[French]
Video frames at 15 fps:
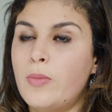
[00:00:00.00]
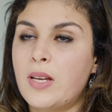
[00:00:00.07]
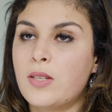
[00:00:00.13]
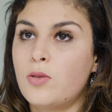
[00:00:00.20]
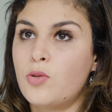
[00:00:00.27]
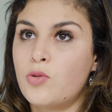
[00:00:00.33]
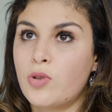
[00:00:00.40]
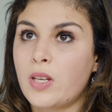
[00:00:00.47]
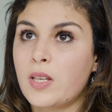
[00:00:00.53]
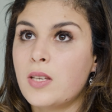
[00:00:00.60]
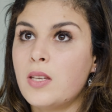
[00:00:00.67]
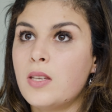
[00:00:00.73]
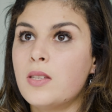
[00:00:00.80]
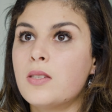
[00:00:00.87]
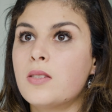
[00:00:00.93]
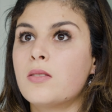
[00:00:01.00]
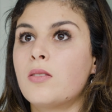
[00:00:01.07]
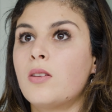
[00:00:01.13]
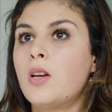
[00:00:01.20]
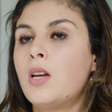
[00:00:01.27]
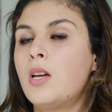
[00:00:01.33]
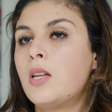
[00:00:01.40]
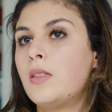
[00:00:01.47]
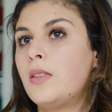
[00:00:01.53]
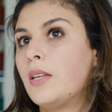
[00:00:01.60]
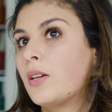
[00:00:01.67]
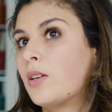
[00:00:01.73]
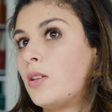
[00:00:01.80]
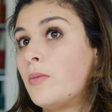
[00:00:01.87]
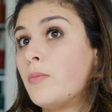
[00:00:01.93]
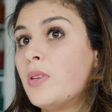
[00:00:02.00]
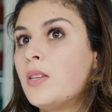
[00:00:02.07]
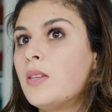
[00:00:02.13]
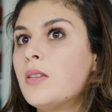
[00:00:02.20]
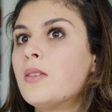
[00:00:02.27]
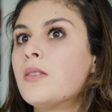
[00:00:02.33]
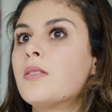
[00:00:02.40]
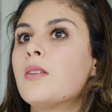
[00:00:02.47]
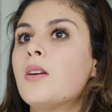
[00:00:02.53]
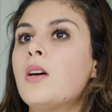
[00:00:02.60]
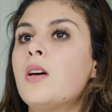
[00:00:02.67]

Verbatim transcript: base de juriste, d'économiste.